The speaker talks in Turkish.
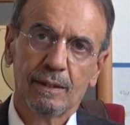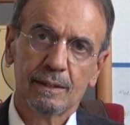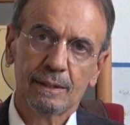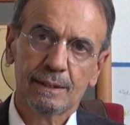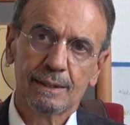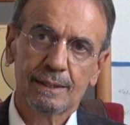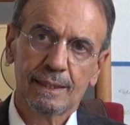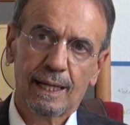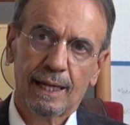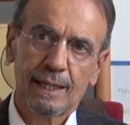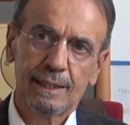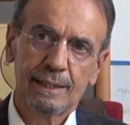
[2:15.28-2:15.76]

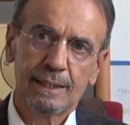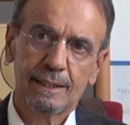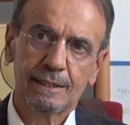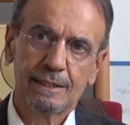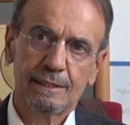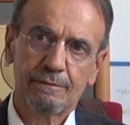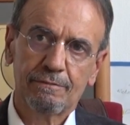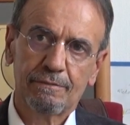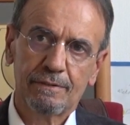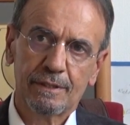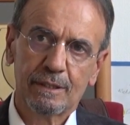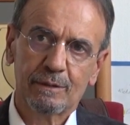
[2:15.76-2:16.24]

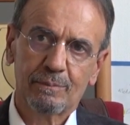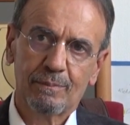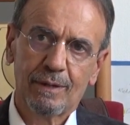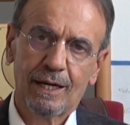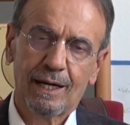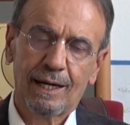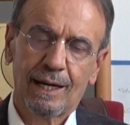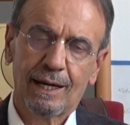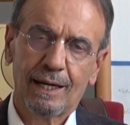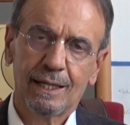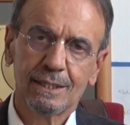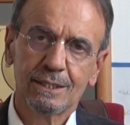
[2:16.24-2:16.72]
Sadece firma
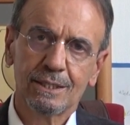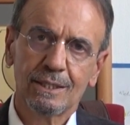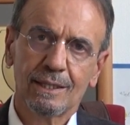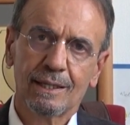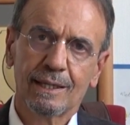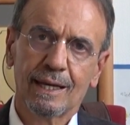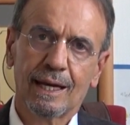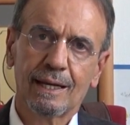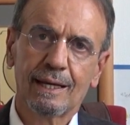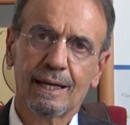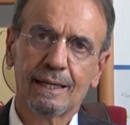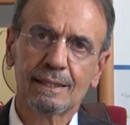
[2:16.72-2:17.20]
acil
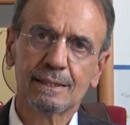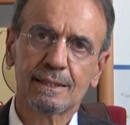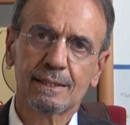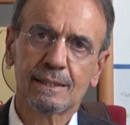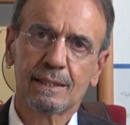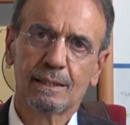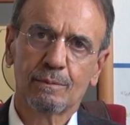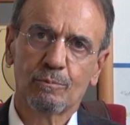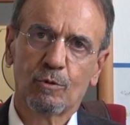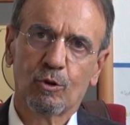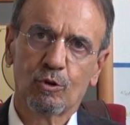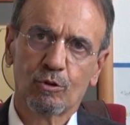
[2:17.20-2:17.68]

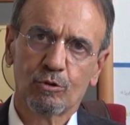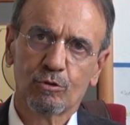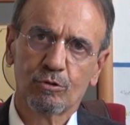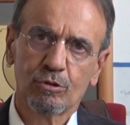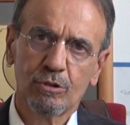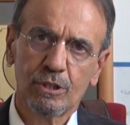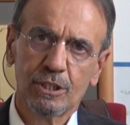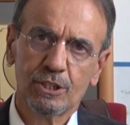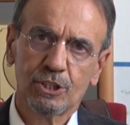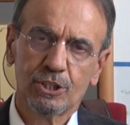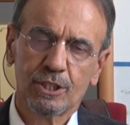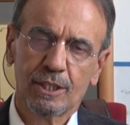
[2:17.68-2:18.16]
gereksinim
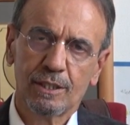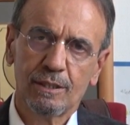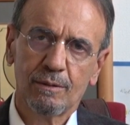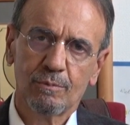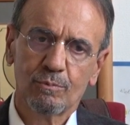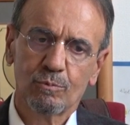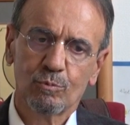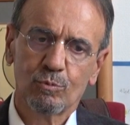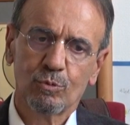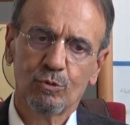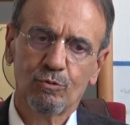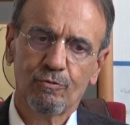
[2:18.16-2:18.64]
olduğu için
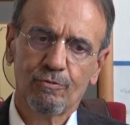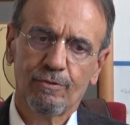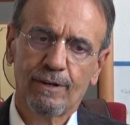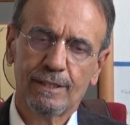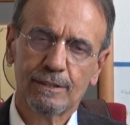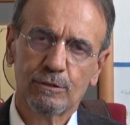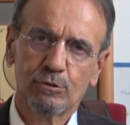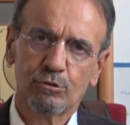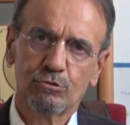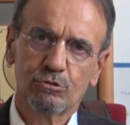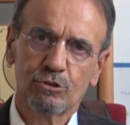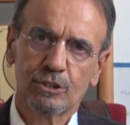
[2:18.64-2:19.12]
bu
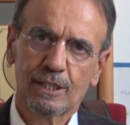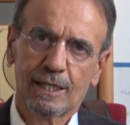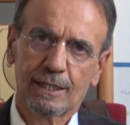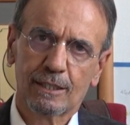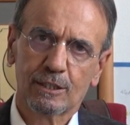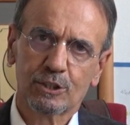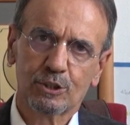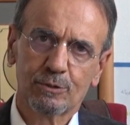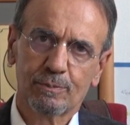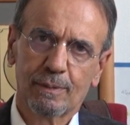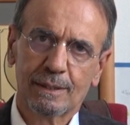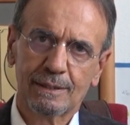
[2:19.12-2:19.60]
fazüt
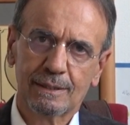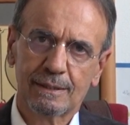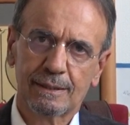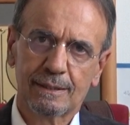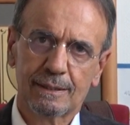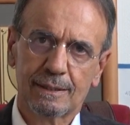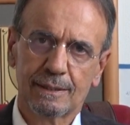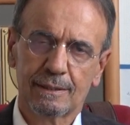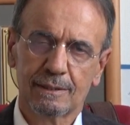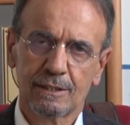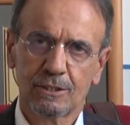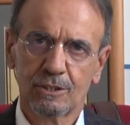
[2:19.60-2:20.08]

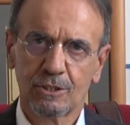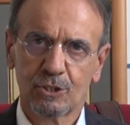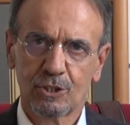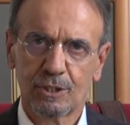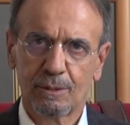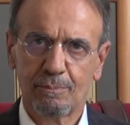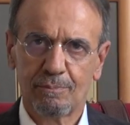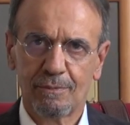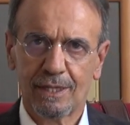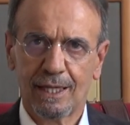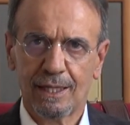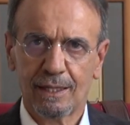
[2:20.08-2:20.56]
çalışmasının
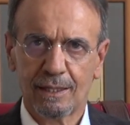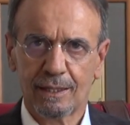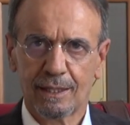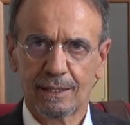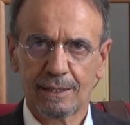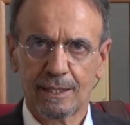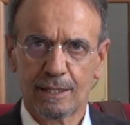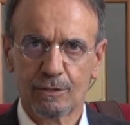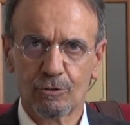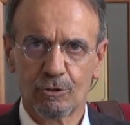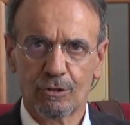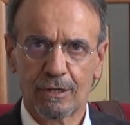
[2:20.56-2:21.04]
şimdiye
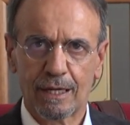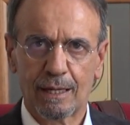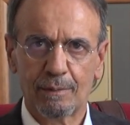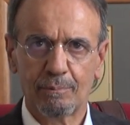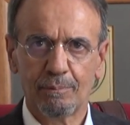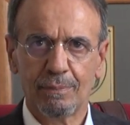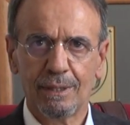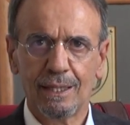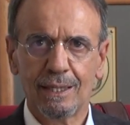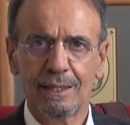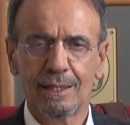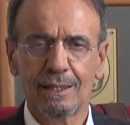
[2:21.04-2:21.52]
kadar olan
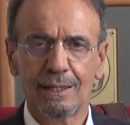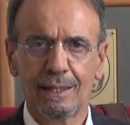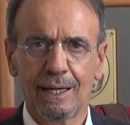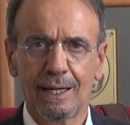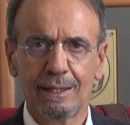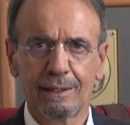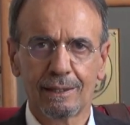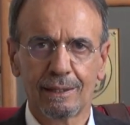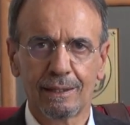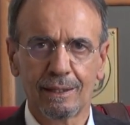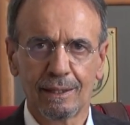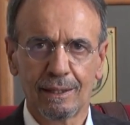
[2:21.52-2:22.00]

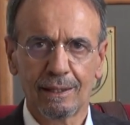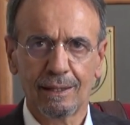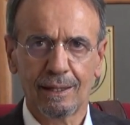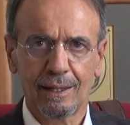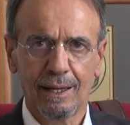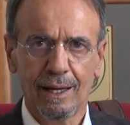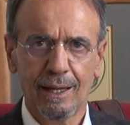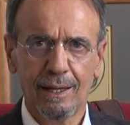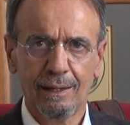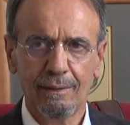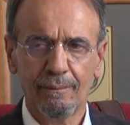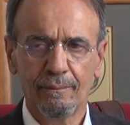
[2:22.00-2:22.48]

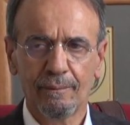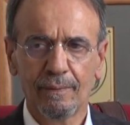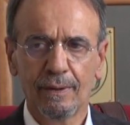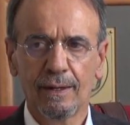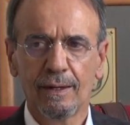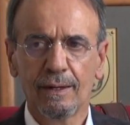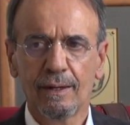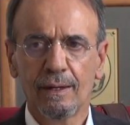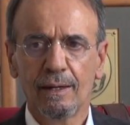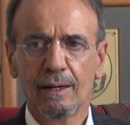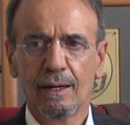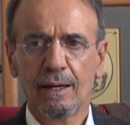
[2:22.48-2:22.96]
bilgilerinle
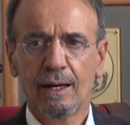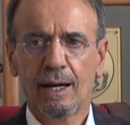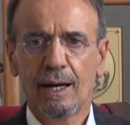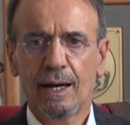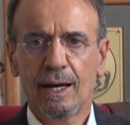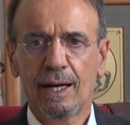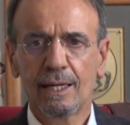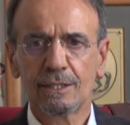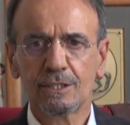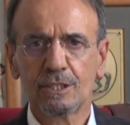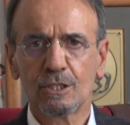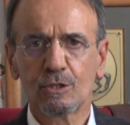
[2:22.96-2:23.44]

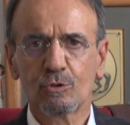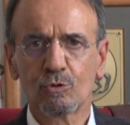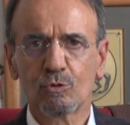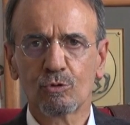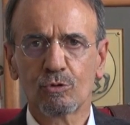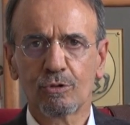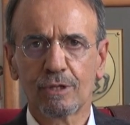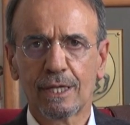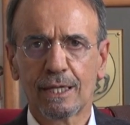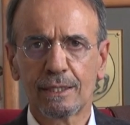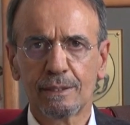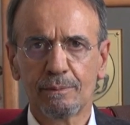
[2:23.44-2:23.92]
acil
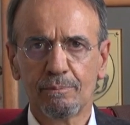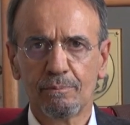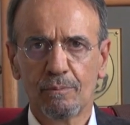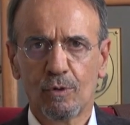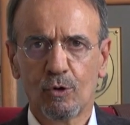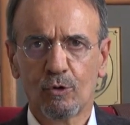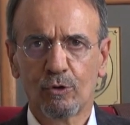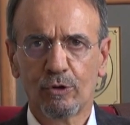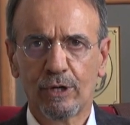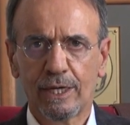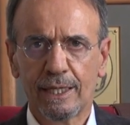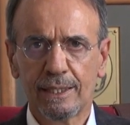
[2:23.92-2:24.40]
kullanım
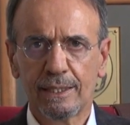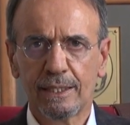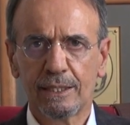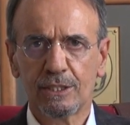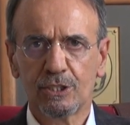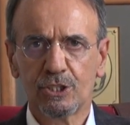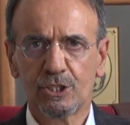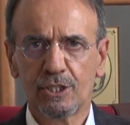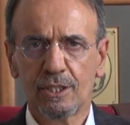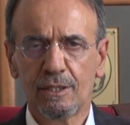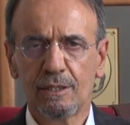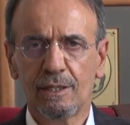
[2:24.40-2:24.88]
onayı
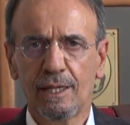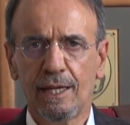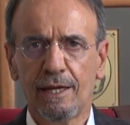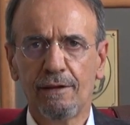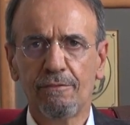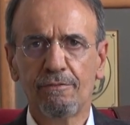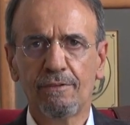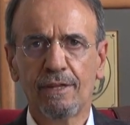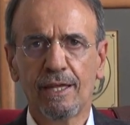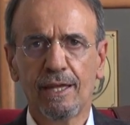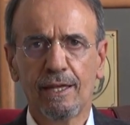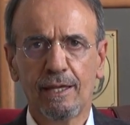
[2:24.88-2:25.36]
için
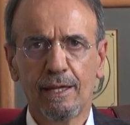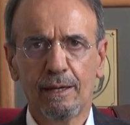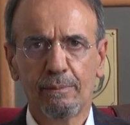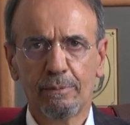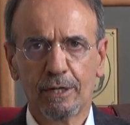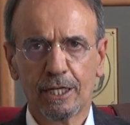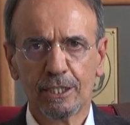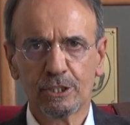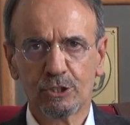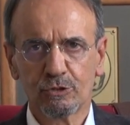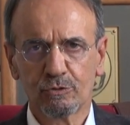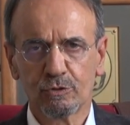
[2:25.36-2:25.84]
FDA'ye
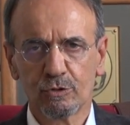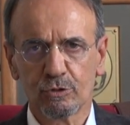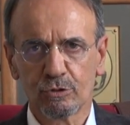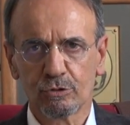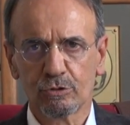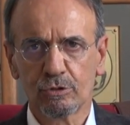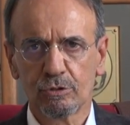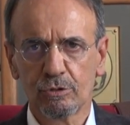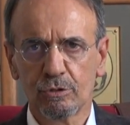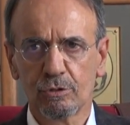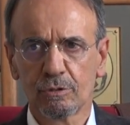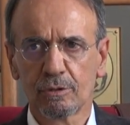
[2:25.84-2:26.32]

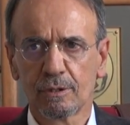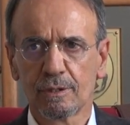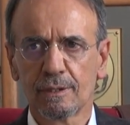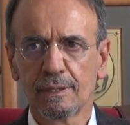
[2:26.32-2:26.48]
başvurdu.